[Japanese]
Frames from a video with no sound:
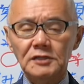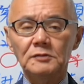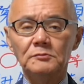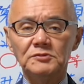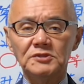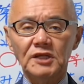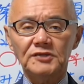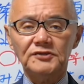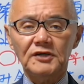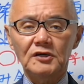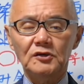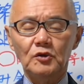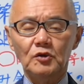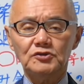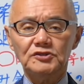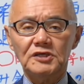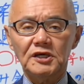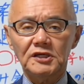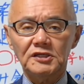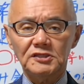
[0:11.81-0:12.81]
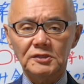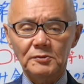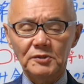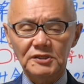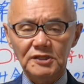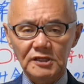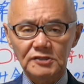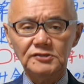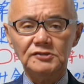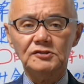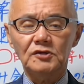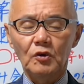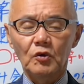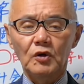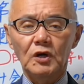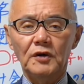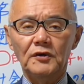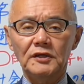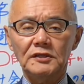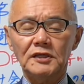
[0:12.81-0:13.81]
皆さんお疲れ様です
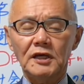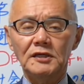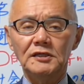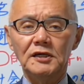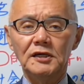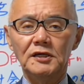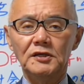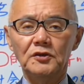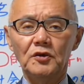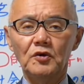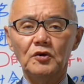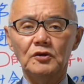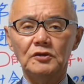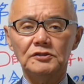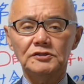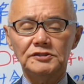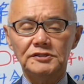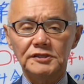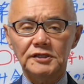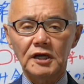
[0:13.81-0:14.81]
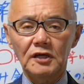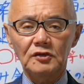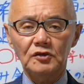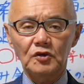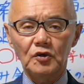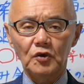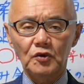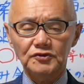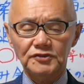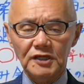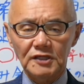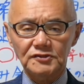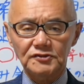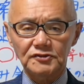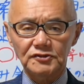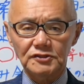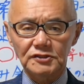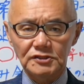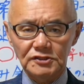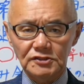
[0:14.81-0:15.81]
小川太平の事件考
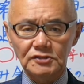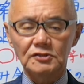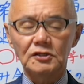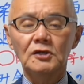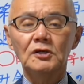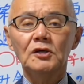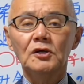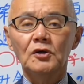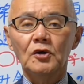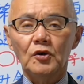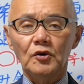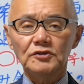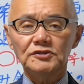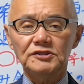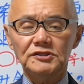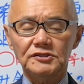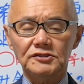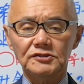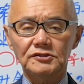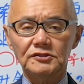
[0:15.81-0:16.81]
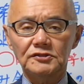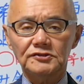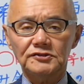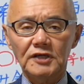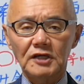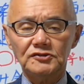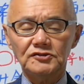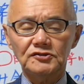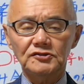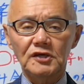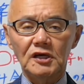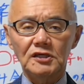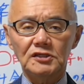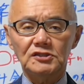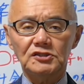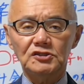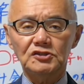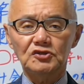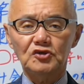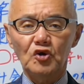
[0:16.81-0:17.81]
察室本日撮影
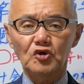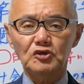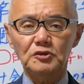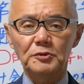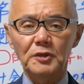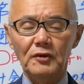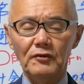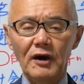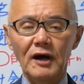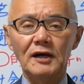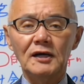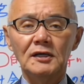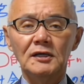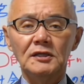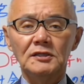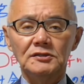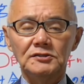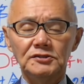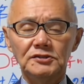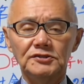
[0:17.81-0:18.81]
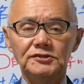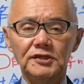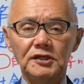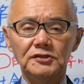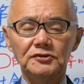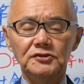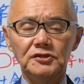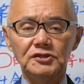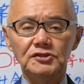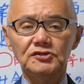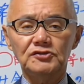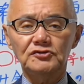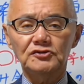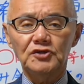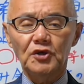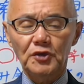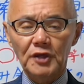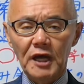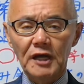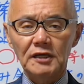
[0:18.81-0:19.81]
収録日は
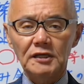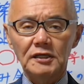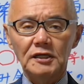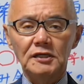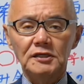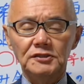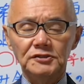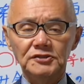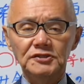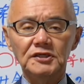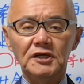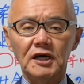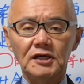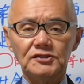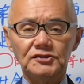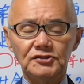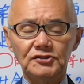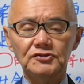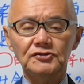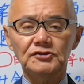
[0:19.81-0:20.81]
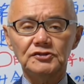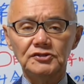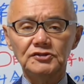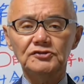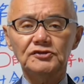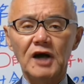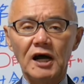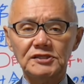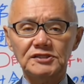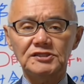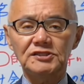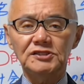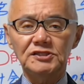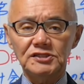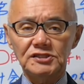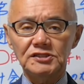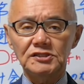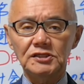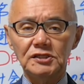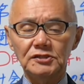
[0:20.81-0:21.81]
2024年2月18
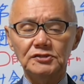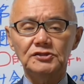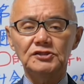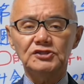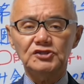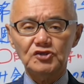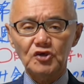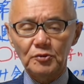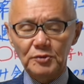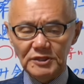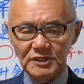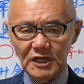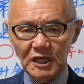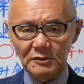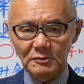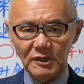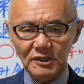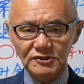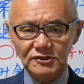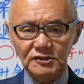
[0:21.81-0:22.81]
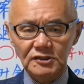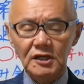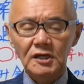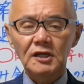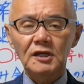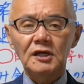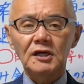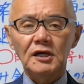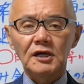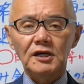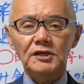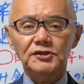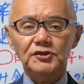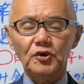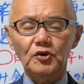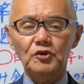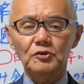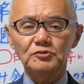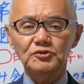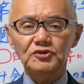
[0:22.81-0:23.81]
日日曜日になります、え
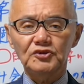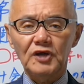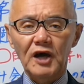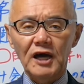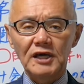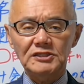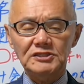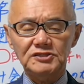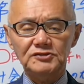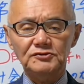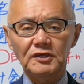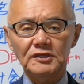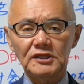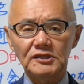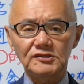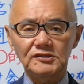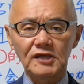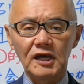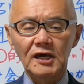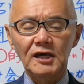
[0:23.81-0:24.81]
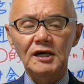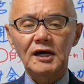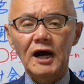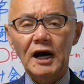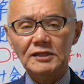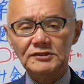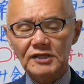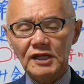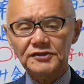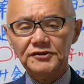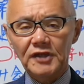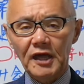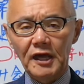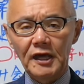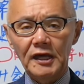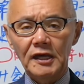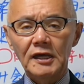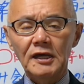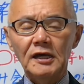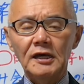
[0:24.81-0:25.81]
今日の分の配信はですねあさっ
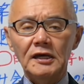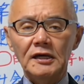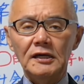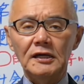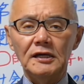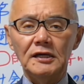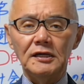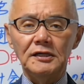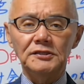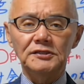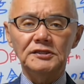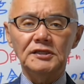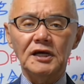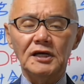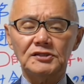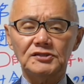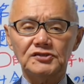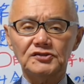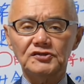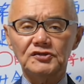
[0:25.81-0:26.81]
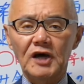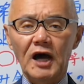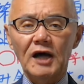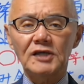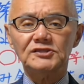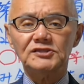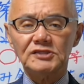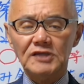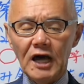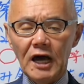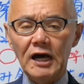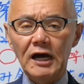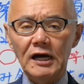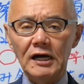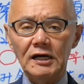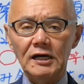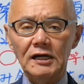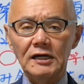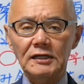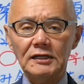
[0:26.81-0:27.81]
て2月20
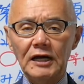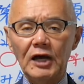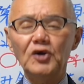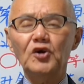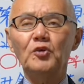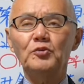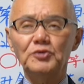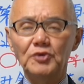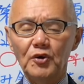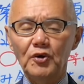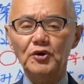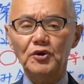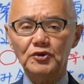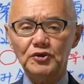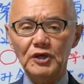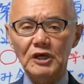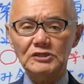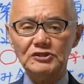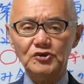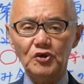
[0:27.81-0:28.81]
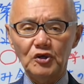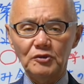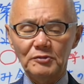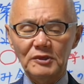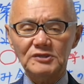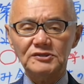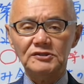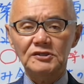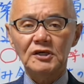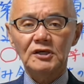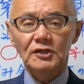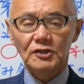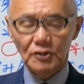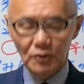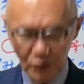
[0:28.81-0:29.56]
日火曜日を予定しておりますよ